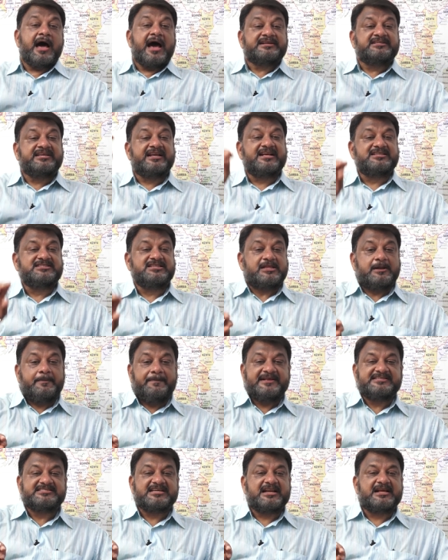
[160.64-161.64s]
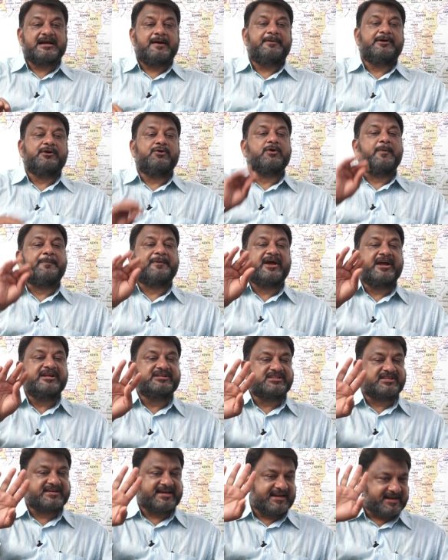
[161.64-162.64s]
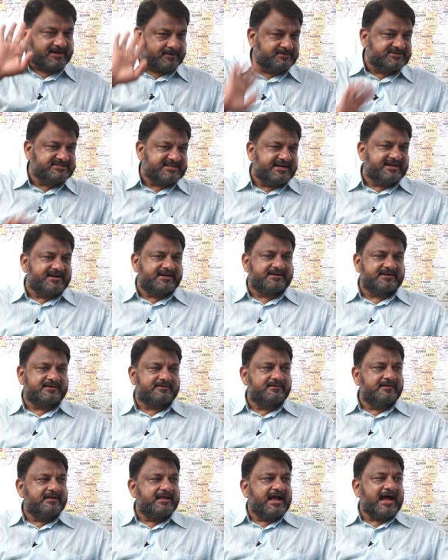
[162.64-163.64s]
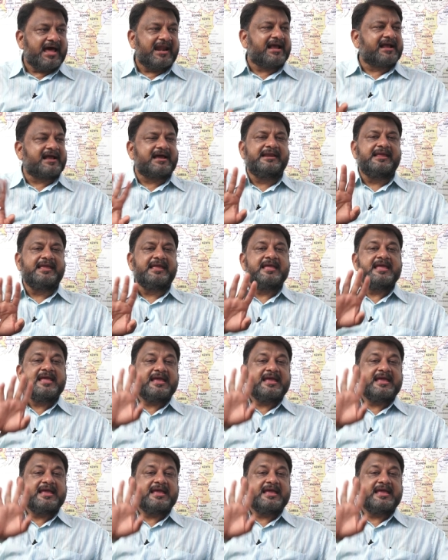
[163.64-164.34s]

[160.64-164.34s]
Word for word: అక్షరాస్యతను పెంచాలి కాబట్టి ఒక ప్రాయోజిత కార్యక్రమం చేయండి అంటారు అలా కానీ